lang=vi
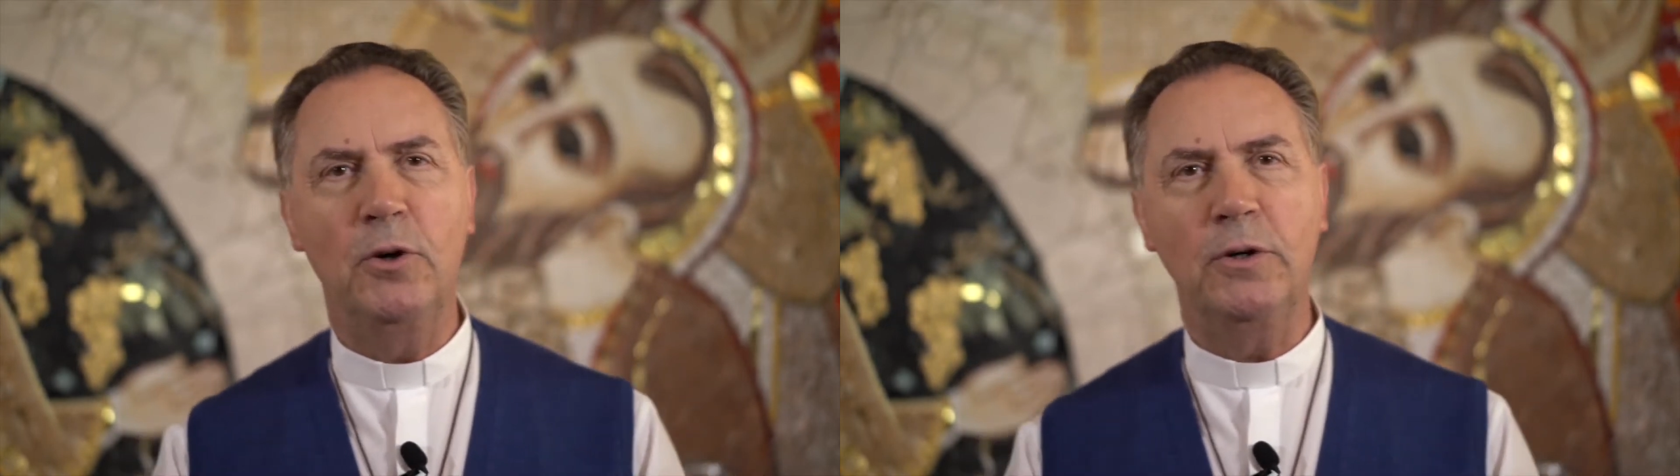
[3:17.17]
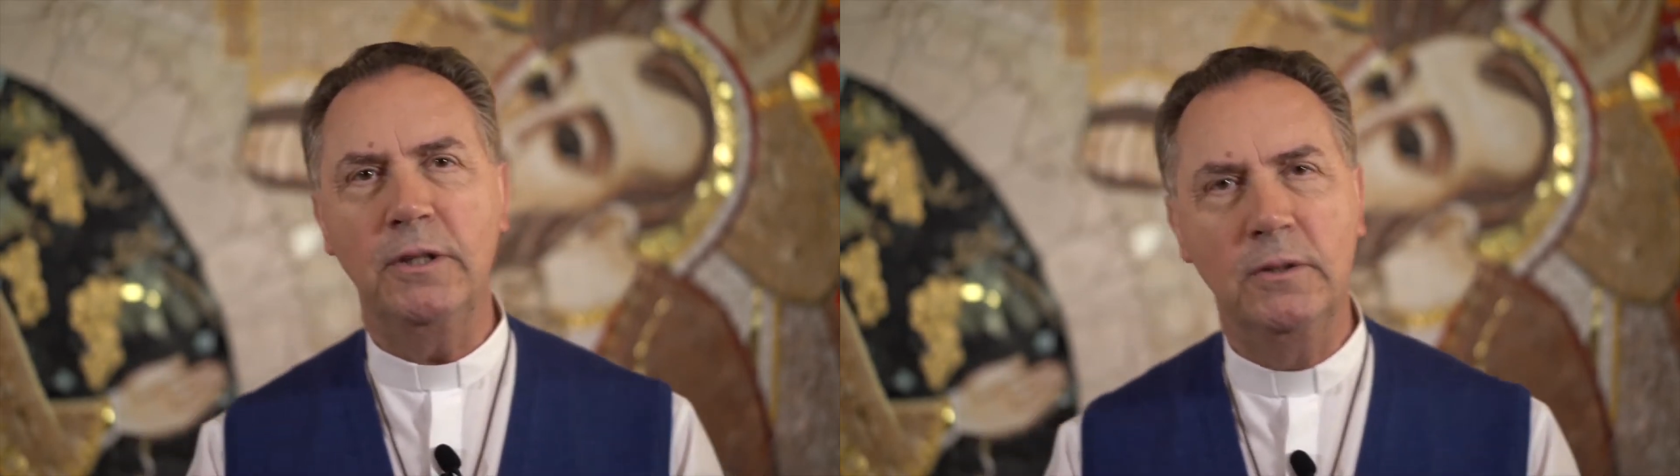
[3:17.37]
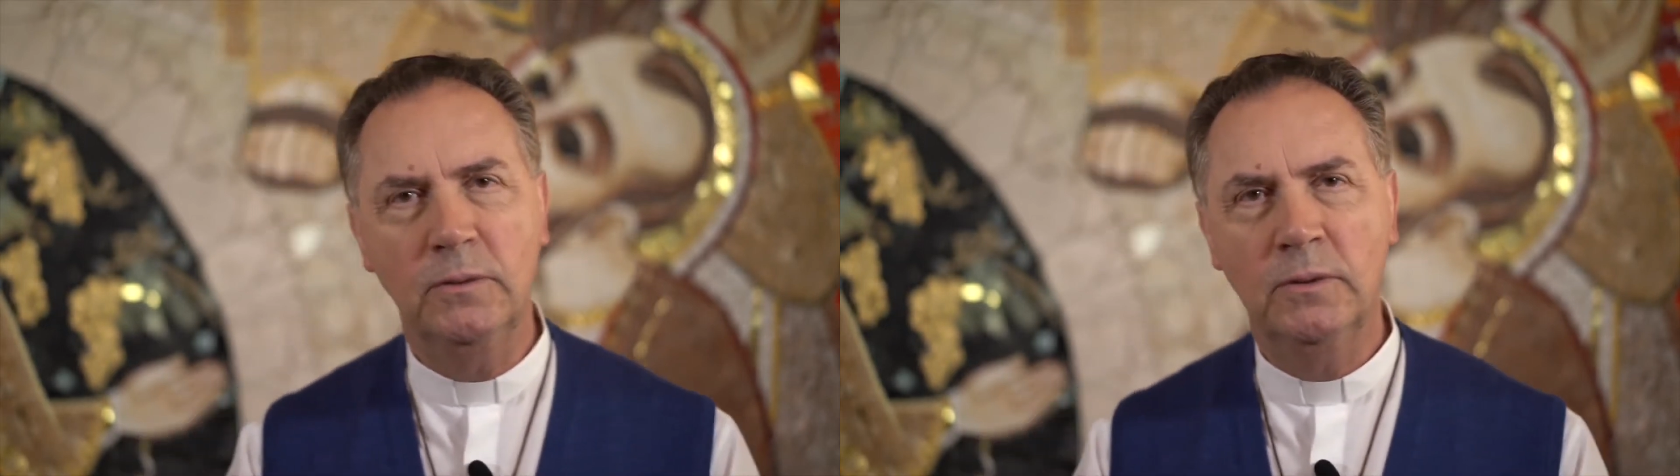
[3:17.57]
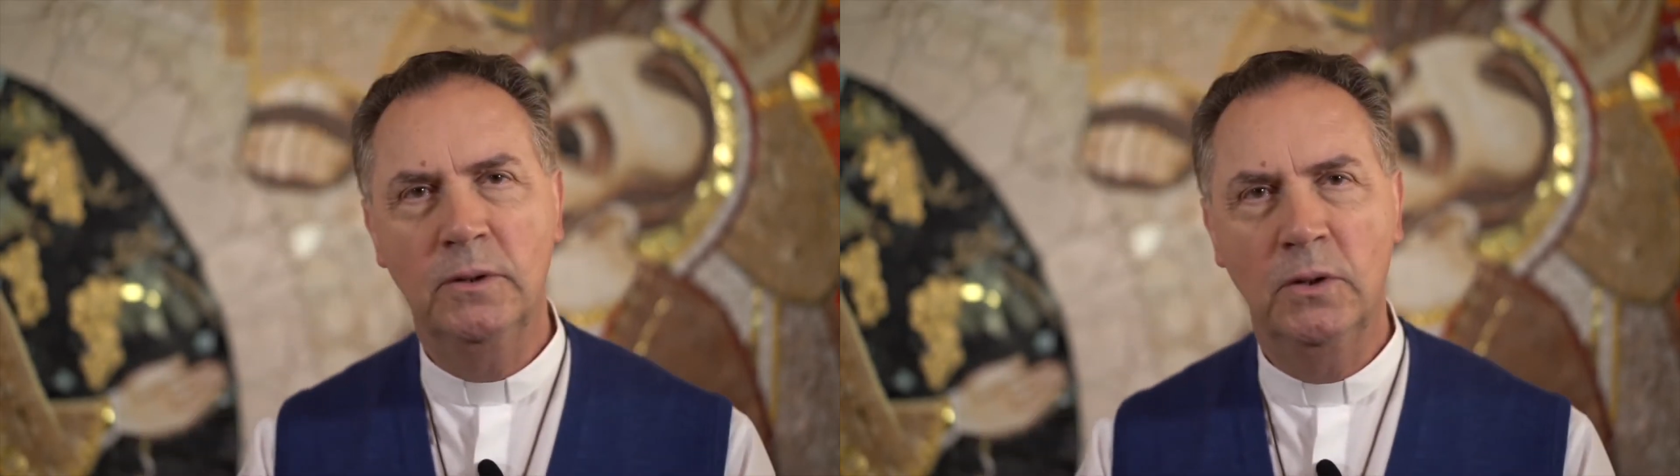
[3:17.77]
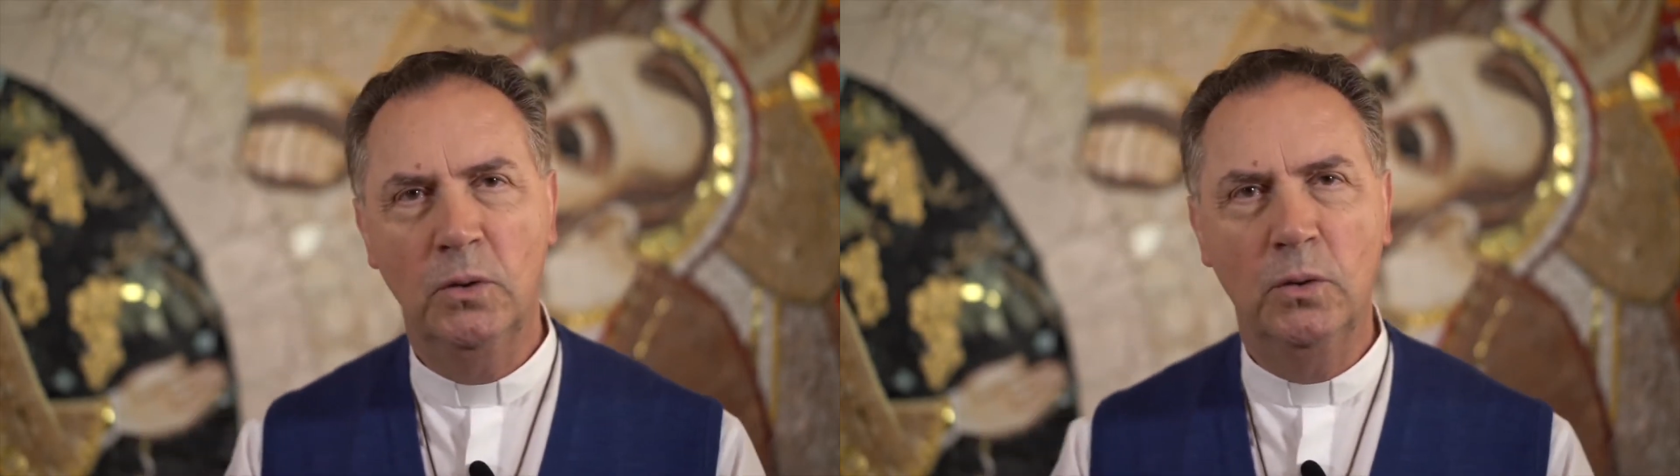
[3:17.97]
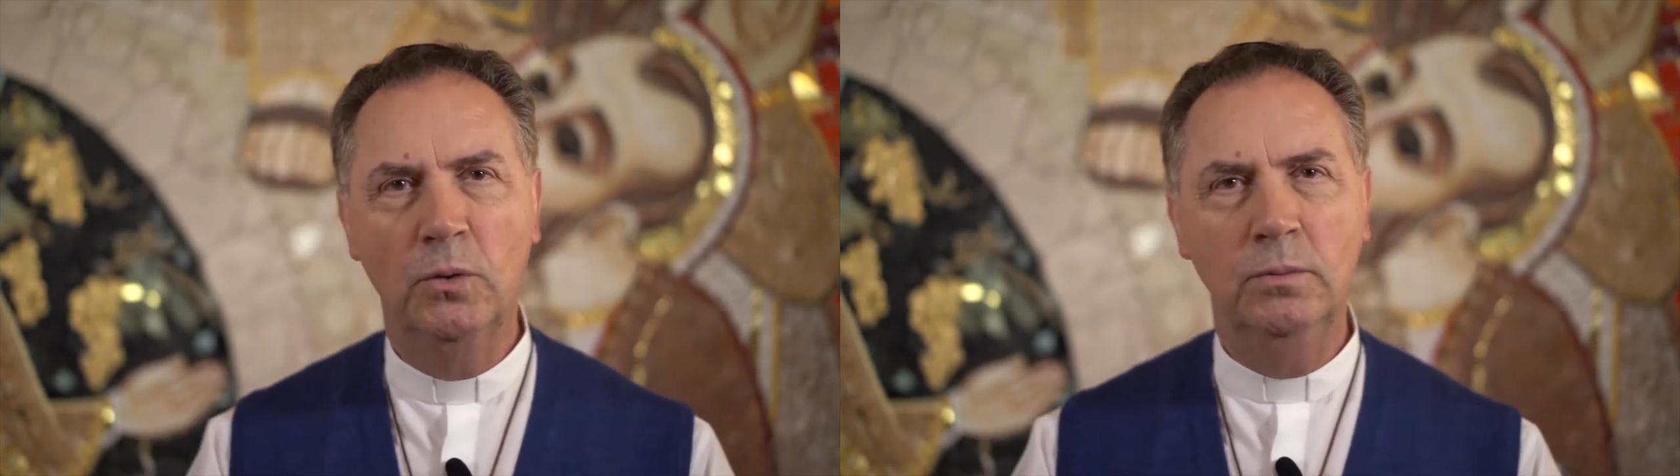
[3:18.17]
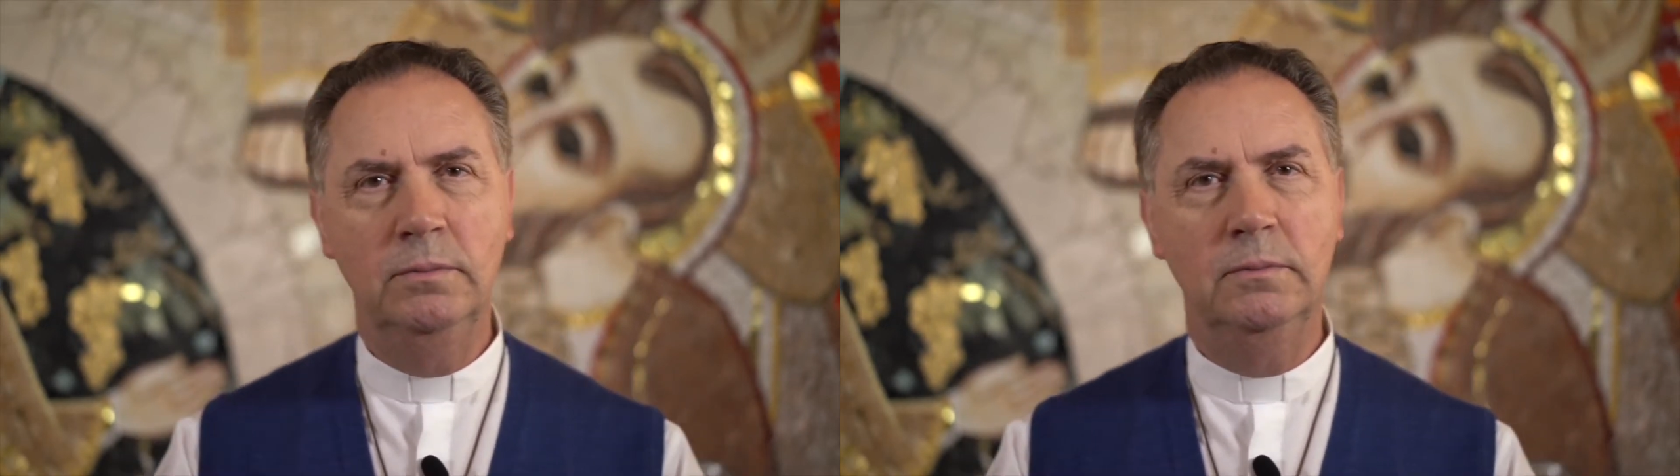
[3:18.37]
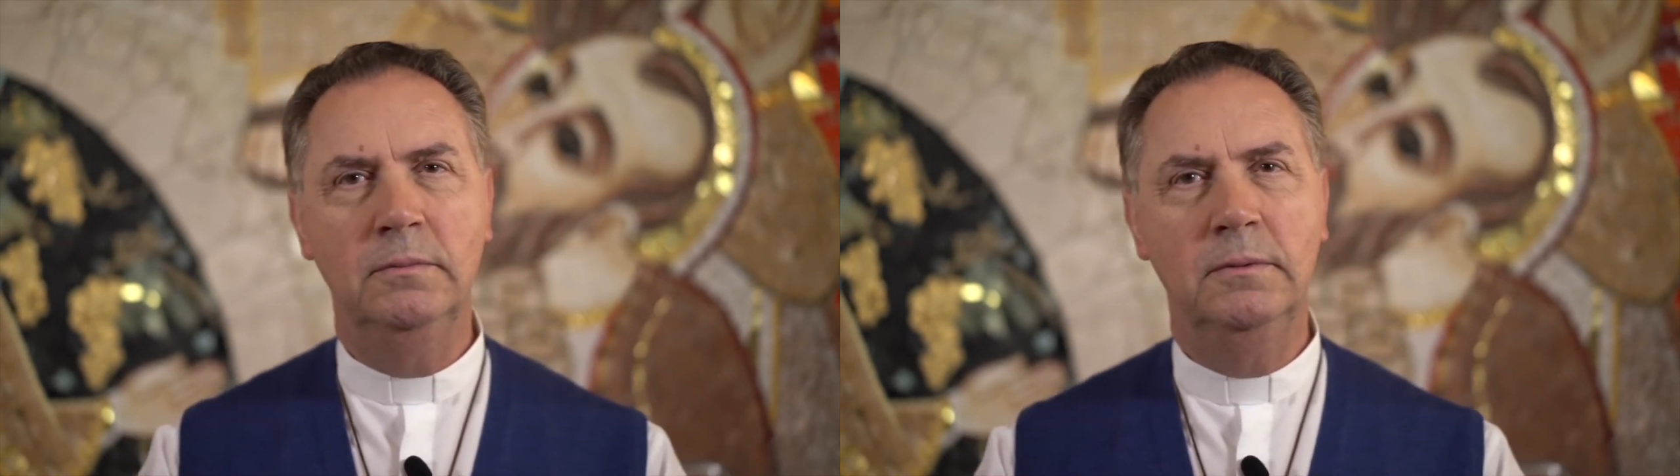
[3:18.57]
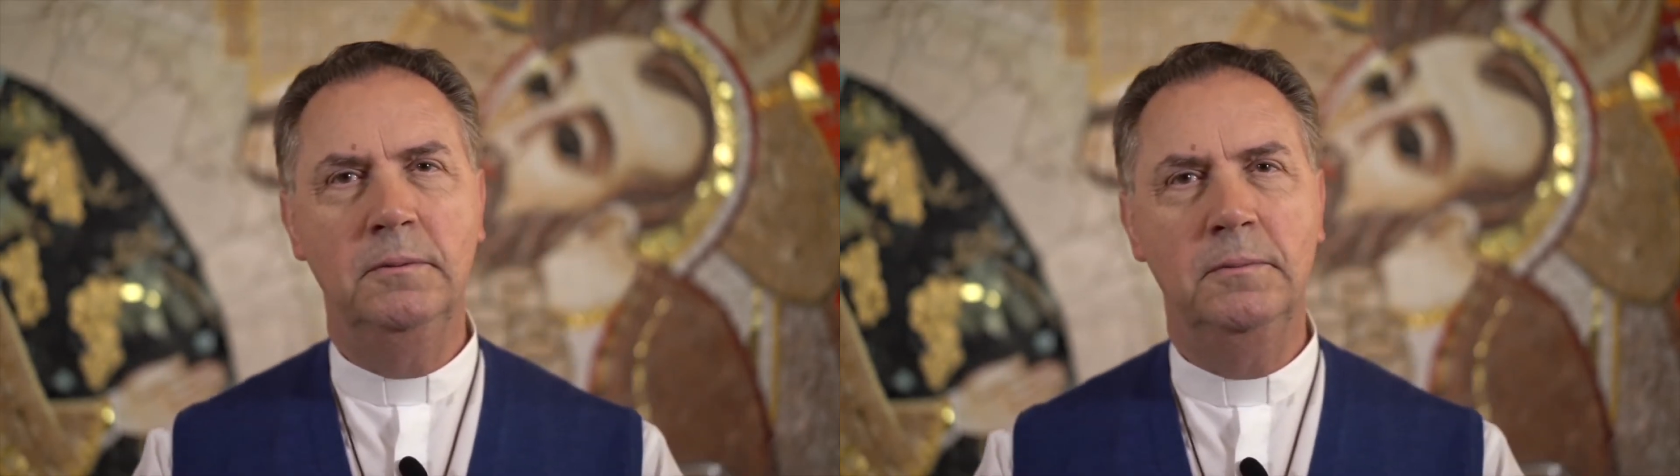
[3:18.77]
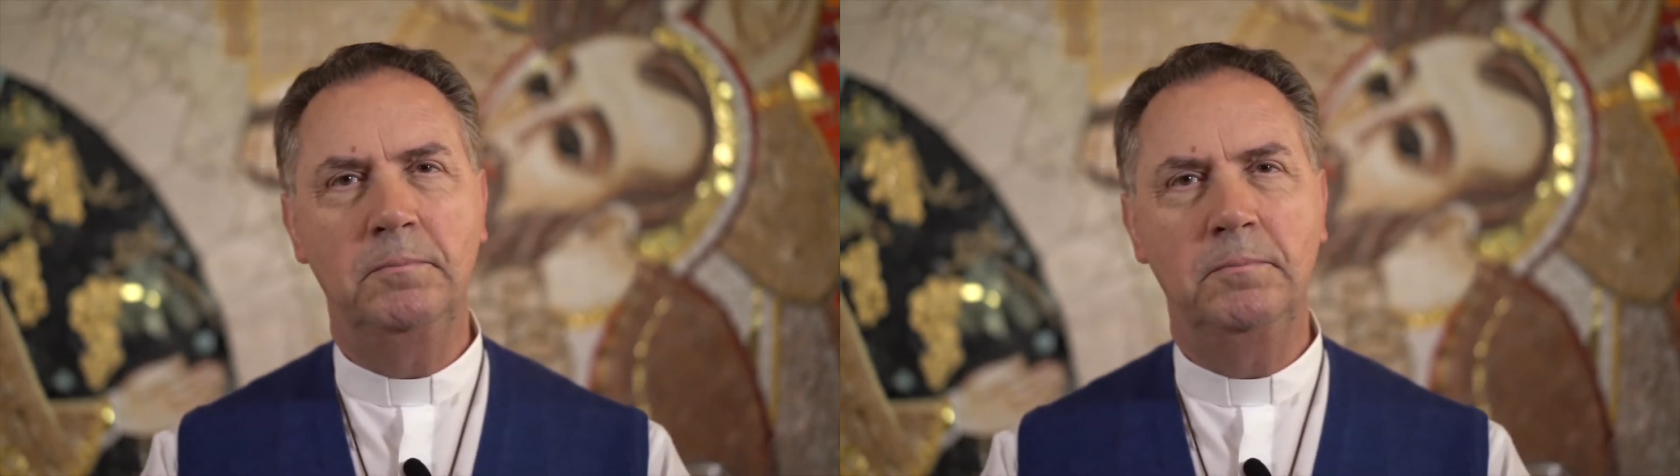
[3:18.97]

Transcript: là một lời kêu gọi hành